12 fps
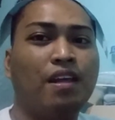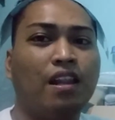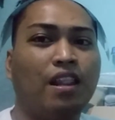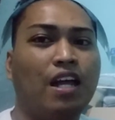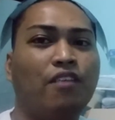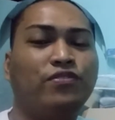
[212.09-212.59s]

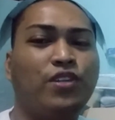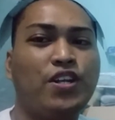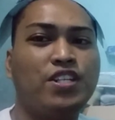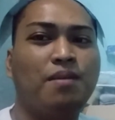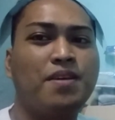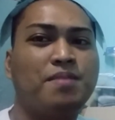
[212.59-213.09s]
Laughter
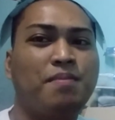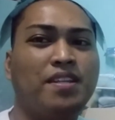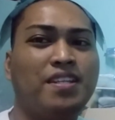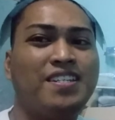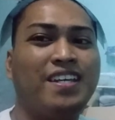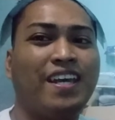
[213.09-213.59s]
is the best
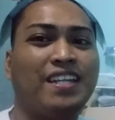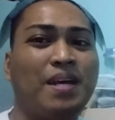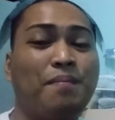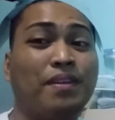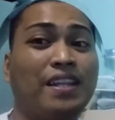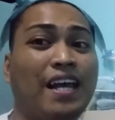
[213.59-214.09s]
medicine kaya
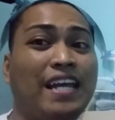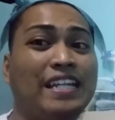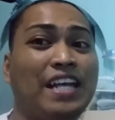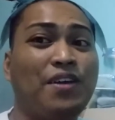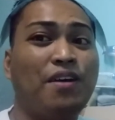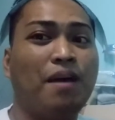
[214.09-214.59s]
dapat lagi
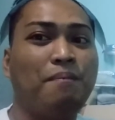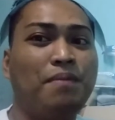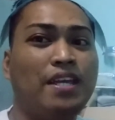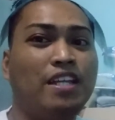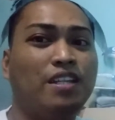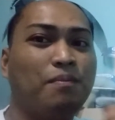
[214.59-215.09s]
tayong
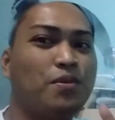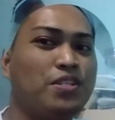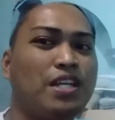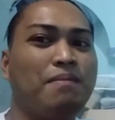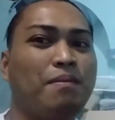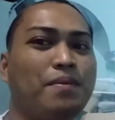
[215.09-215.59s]
happy. Ito po
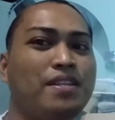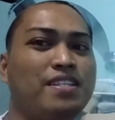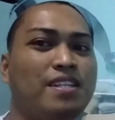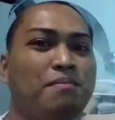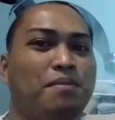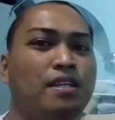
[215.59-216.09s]
si Happy Pills
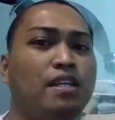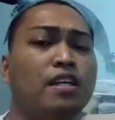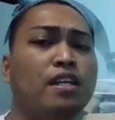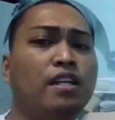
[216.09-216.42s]
TV.